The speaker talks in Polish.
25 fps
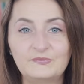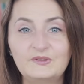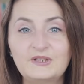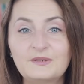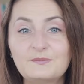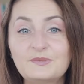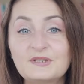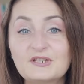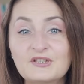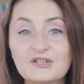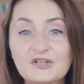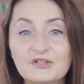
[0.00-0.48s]

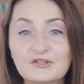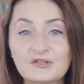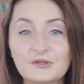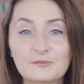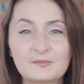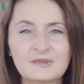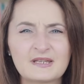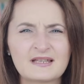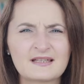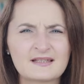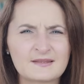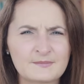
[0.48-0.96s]
Nie bierzesz
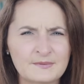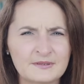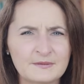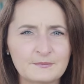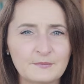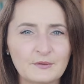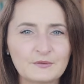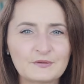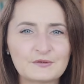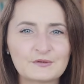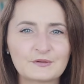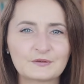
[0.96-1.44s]
sobie
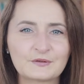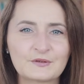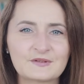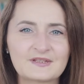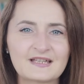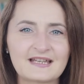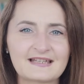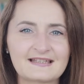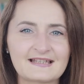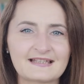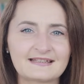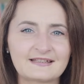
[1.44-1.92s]
zbyt mocno do
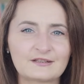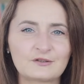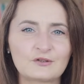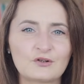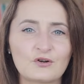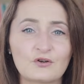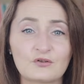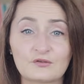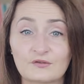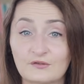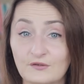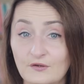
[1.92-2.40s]
serca
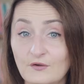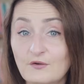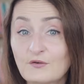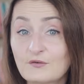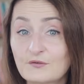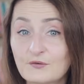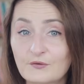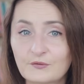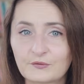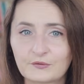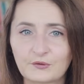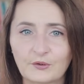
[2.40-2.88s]
tego, co
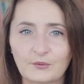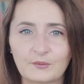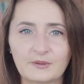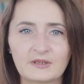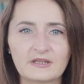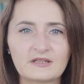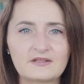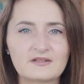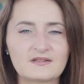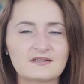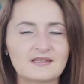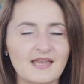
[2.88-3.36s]

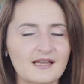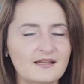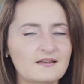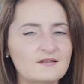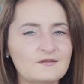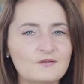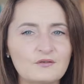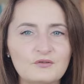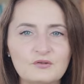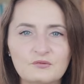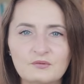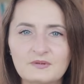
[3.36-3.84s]
osiągnąłeś,
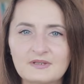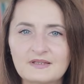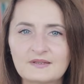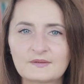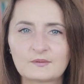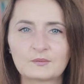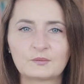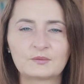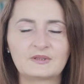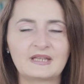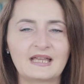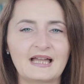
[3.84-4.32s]
jakie skończyłeś
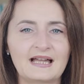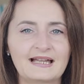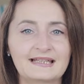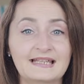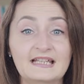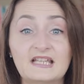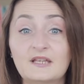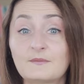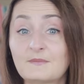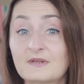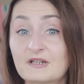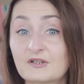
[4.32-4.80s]
studia,
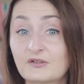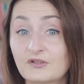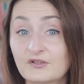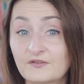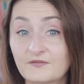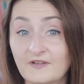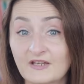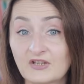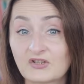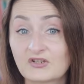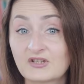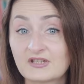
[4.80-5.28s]
jakie masz
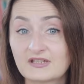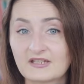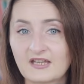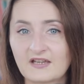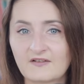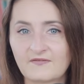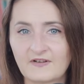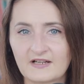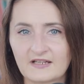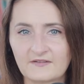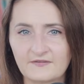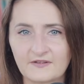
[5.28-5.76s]
doświadczenie
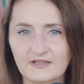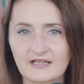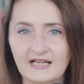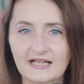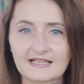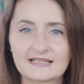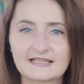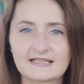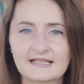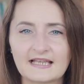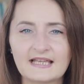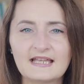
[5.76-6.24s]
i
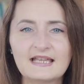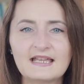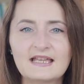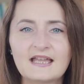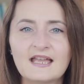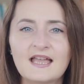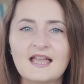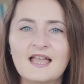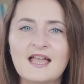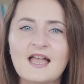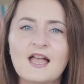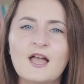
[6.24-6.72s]
kwalifikacje,
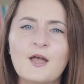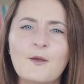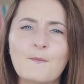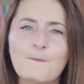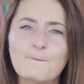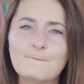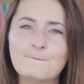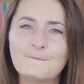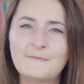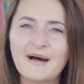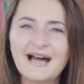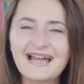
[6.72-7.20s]

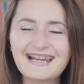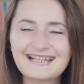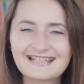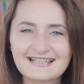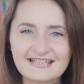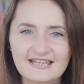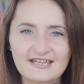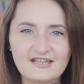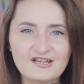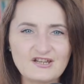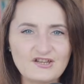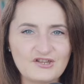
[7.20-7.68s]

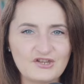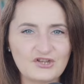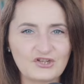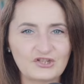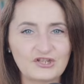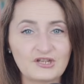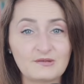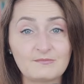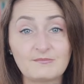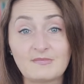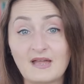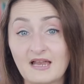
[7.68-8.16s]
bardziej
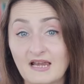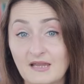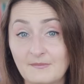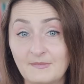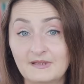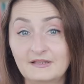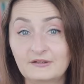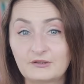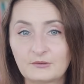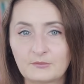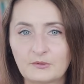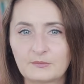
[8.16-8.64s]
niż tym
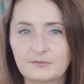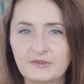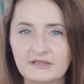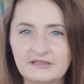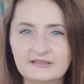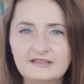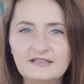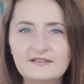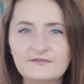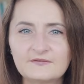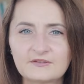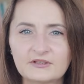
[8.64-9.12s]
elementom
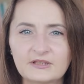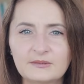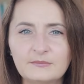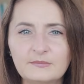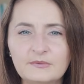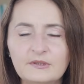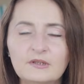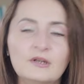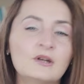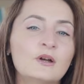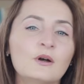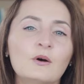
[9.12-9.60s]
obiektywnym
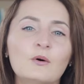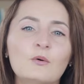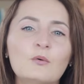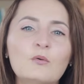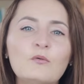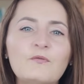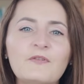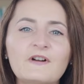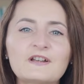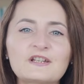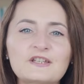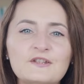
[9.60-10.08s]

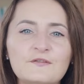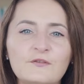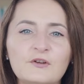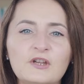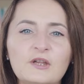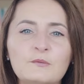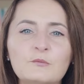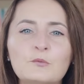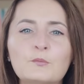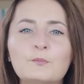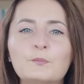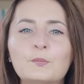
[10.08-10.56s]
ufasz
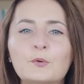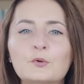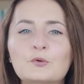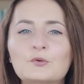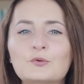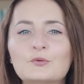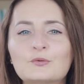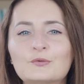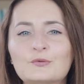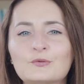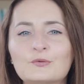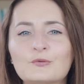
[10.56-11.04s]
swojemu
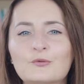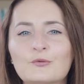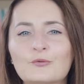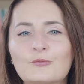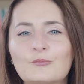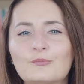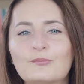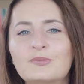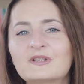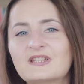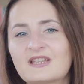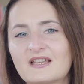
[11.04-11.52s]

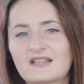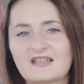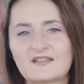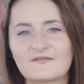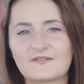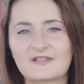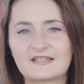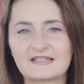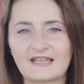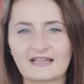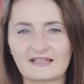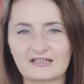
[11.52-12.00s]
poczuciu bycia
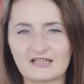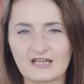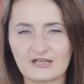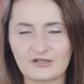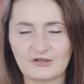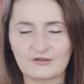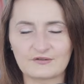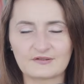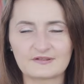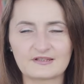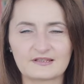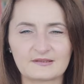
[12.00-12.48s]

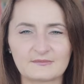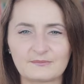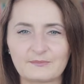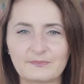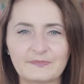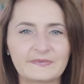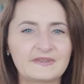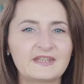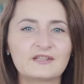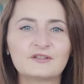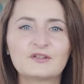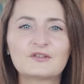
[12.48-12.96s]

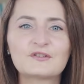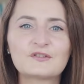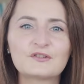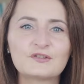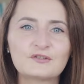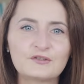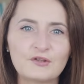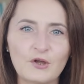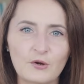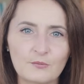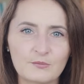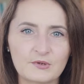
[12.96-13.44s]
niewystarczającym,
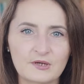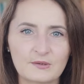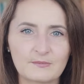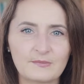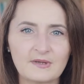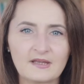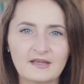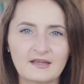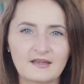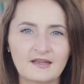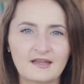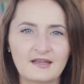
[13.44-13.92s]
niedosyć
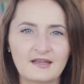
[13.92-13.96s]
dobrym.